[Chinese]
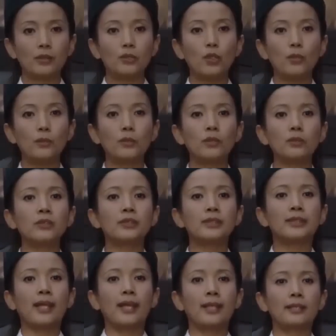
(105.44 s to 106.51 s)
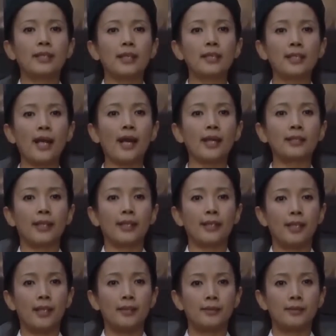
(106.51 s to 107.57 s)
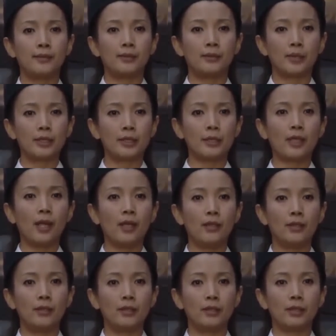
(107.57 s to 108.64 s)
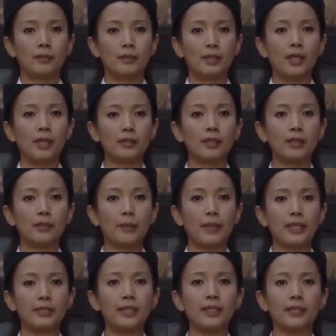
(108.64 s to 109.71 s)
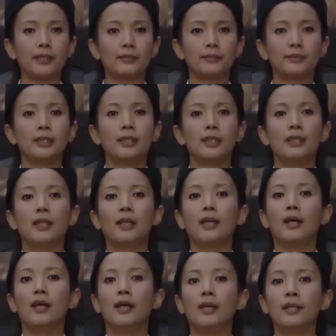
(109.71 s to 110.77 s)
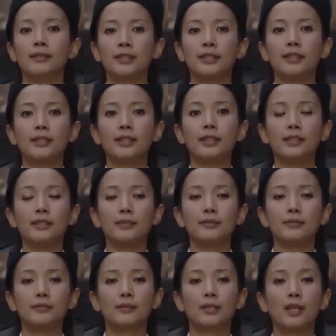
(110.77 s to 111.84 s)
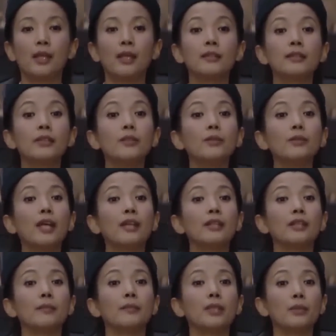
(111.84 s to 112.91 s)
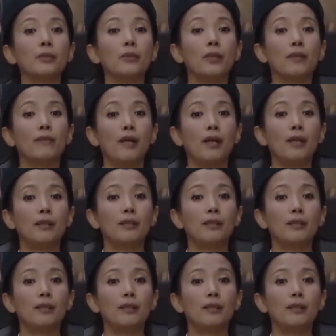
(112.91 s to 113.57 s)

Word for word: 不要动不动就宰谁杀谁的，我知道你们当地的百姓很齐心，很拥戴你们的越